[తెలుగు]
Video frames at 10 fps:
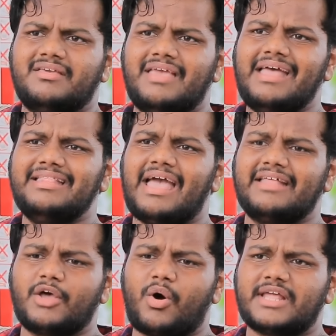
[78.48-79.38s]
ఏంది
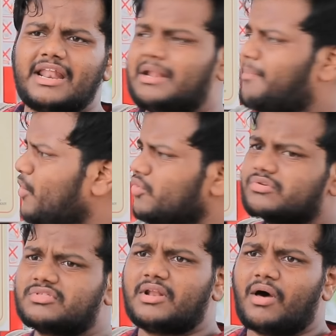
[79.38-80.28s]
ఎంత కొట్టాలంటే బంకుని
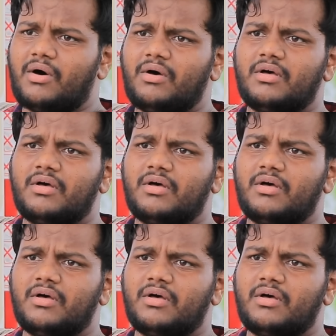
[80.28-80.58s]
చూస్తానా